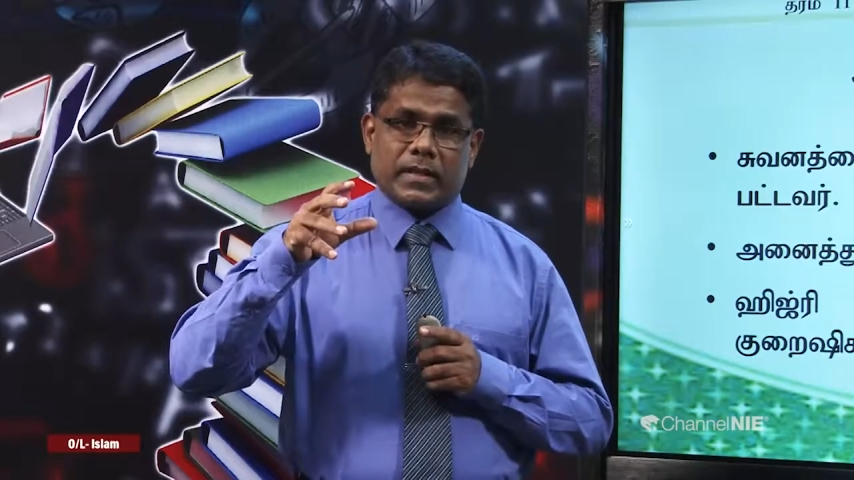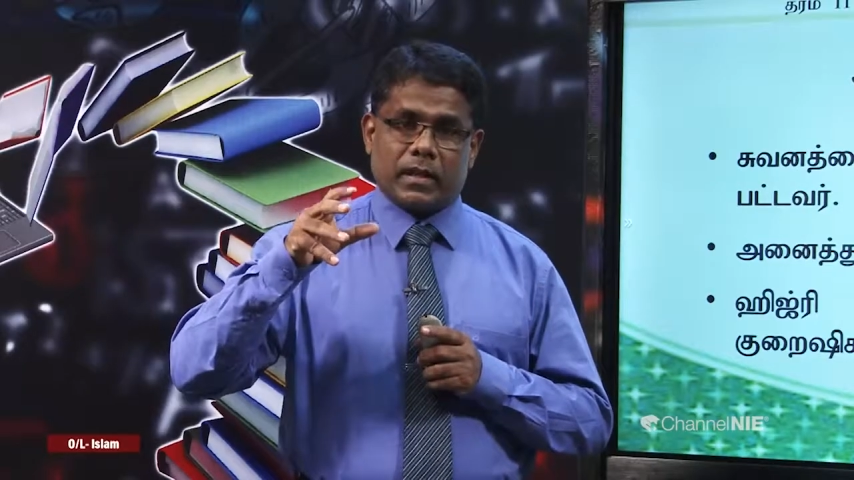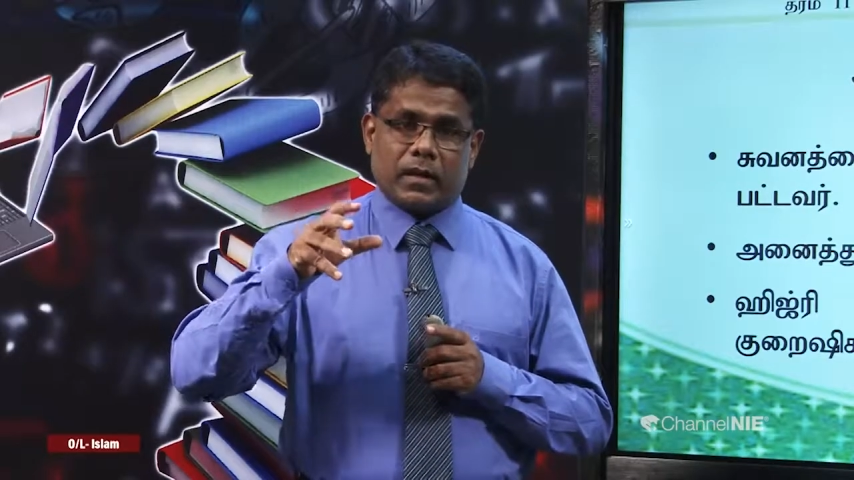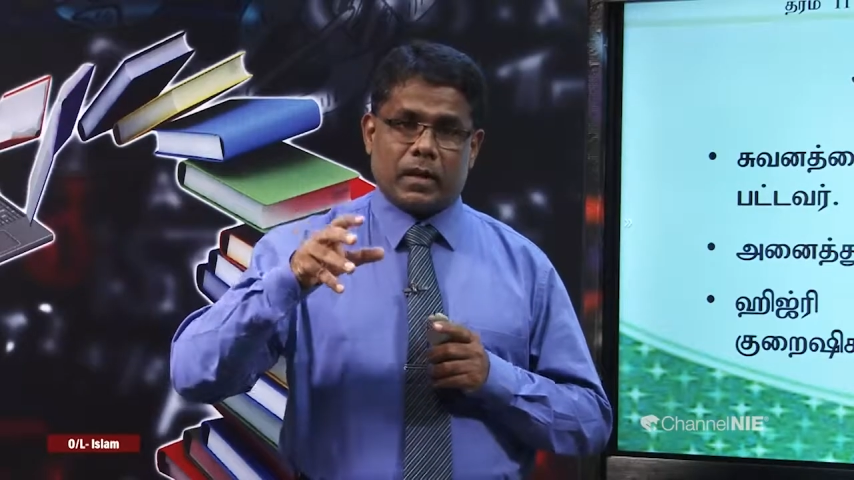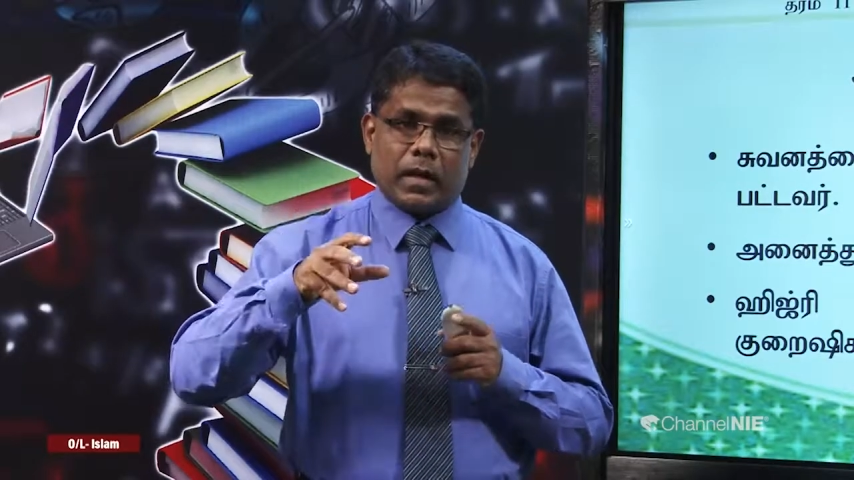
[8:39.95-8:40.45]

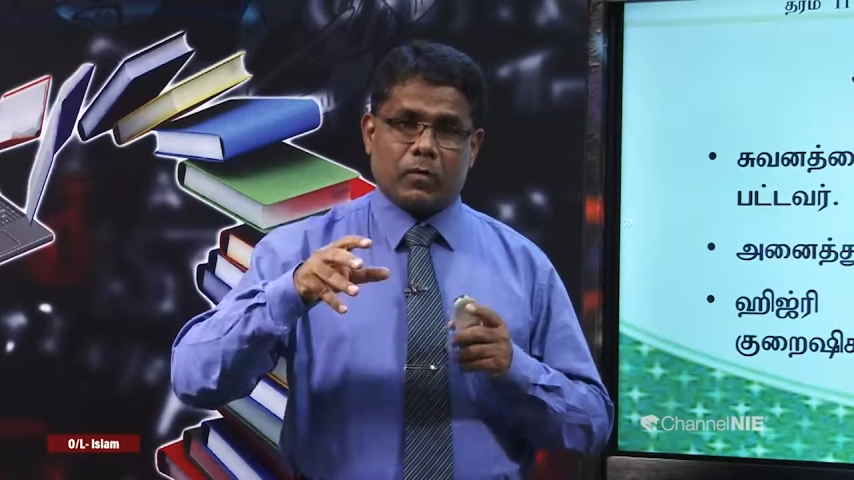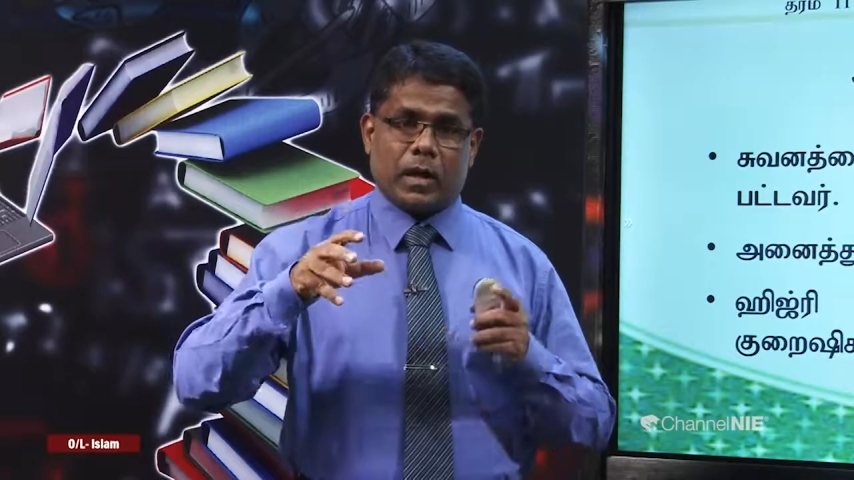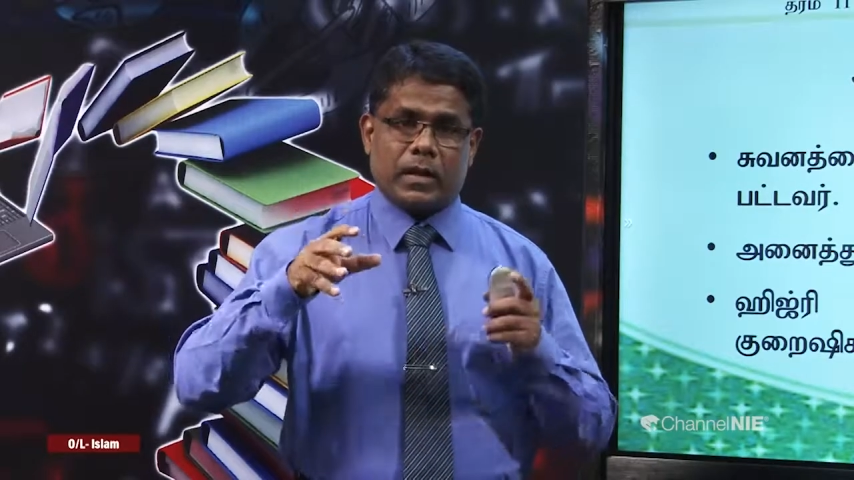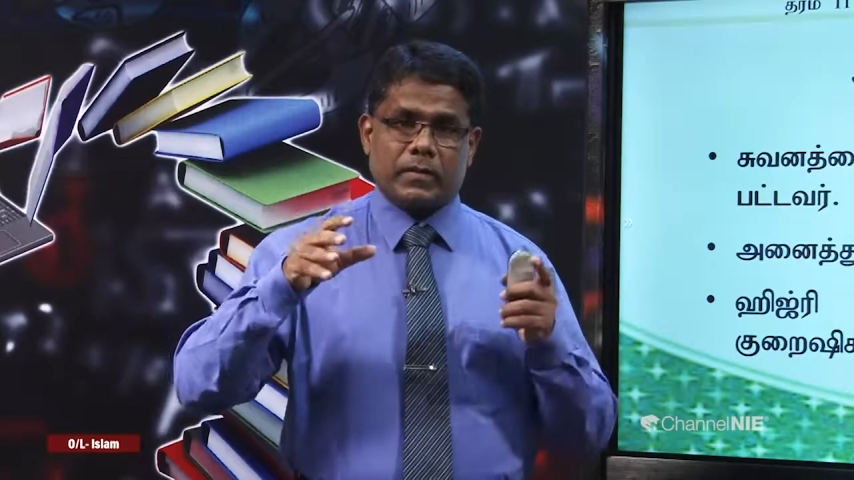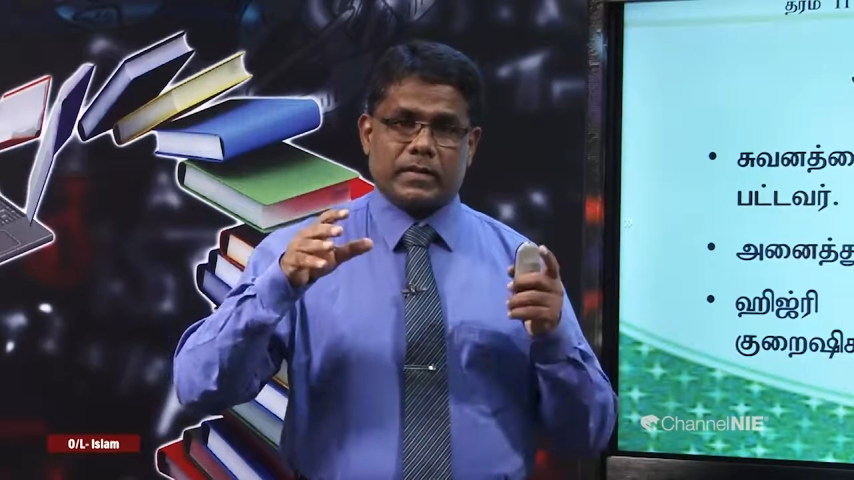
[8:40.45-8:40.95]
சொல்லாஹு
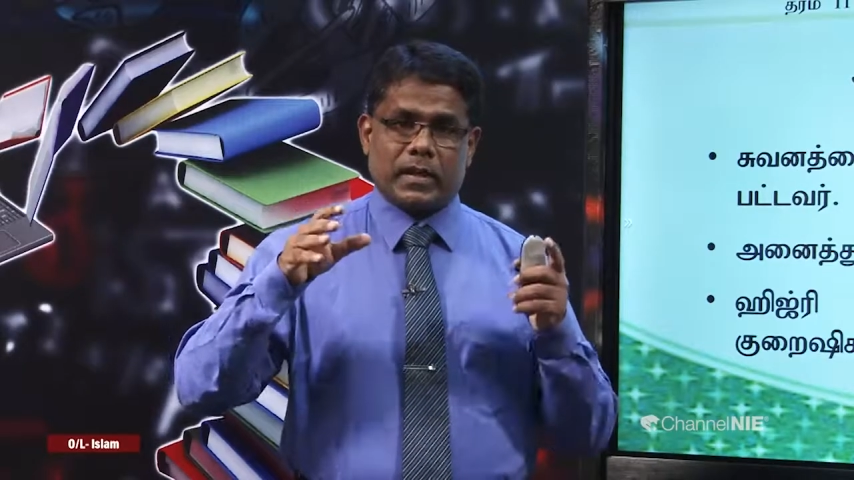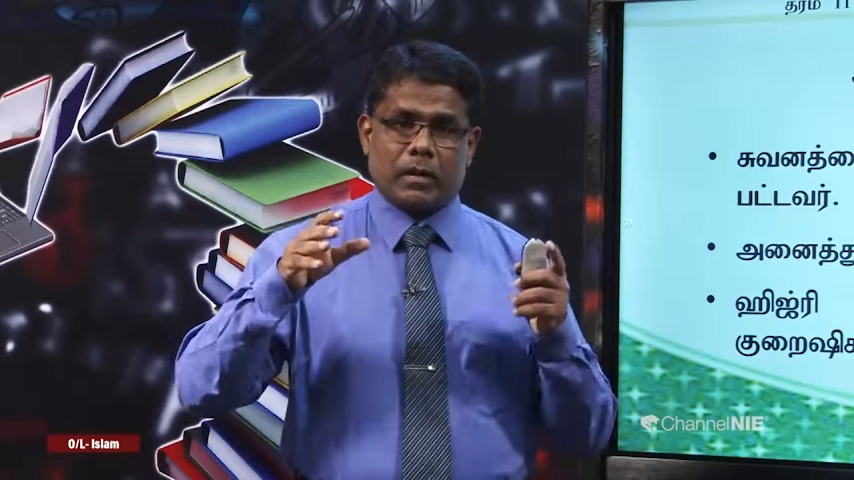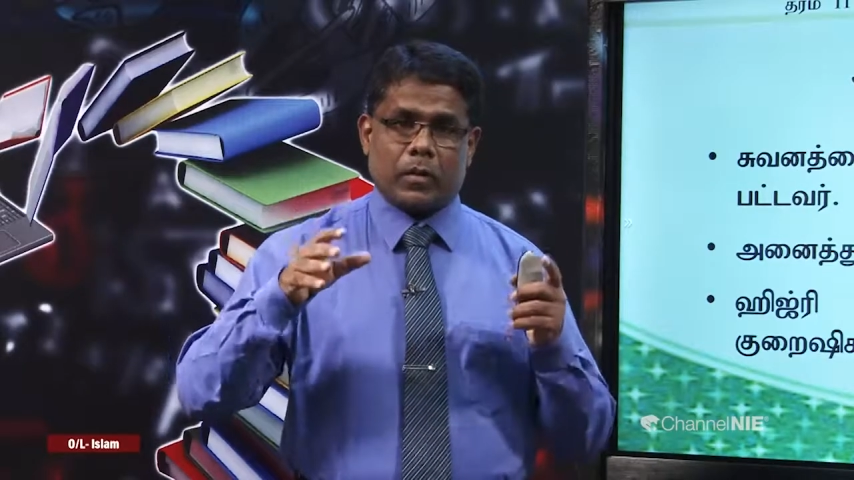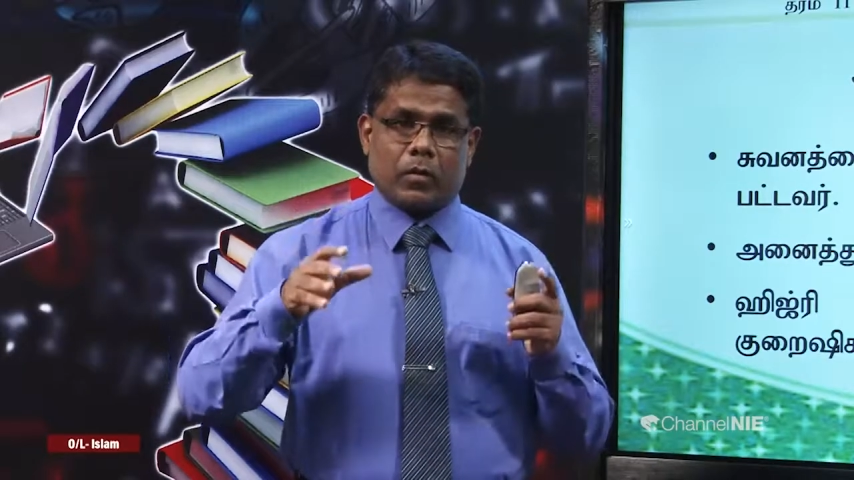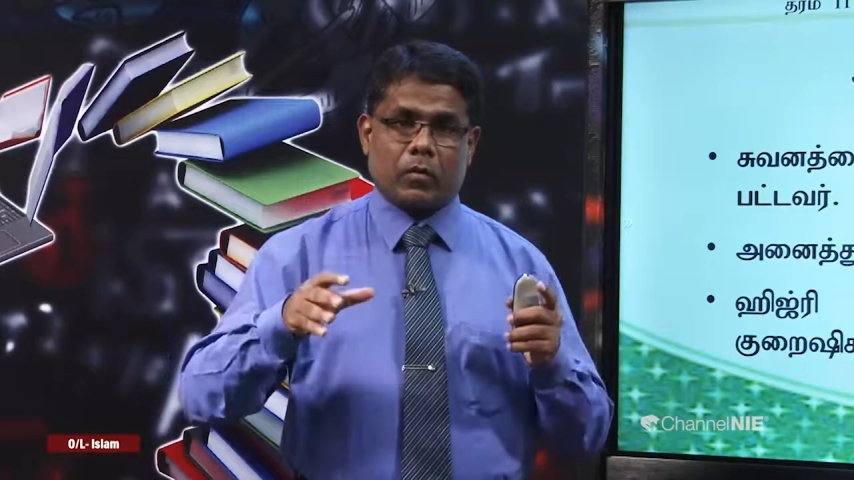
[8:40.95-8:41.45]

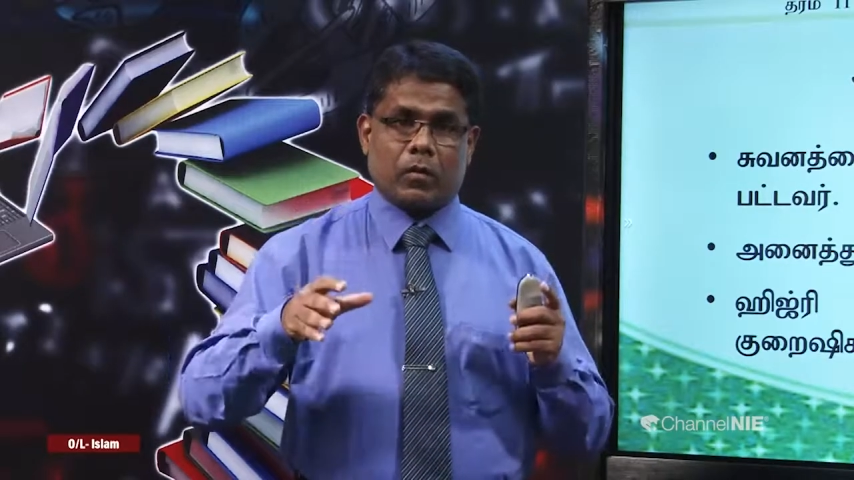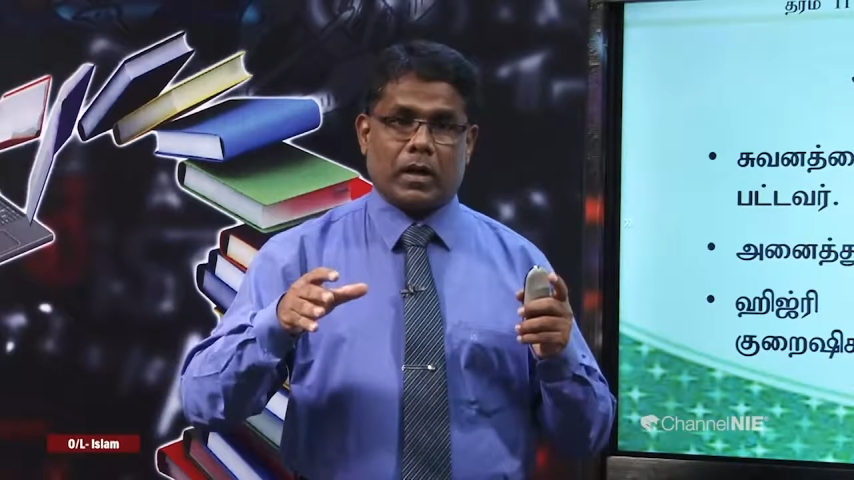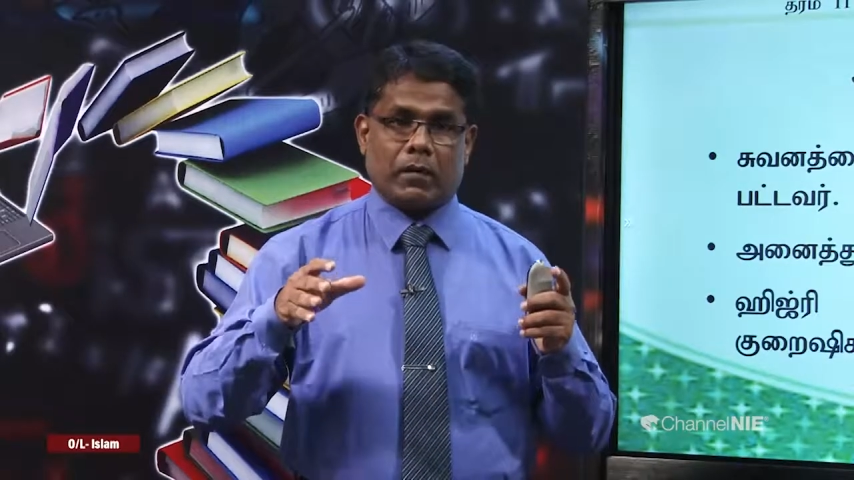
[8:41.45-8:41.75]
அலிவசலம் அவர்கள்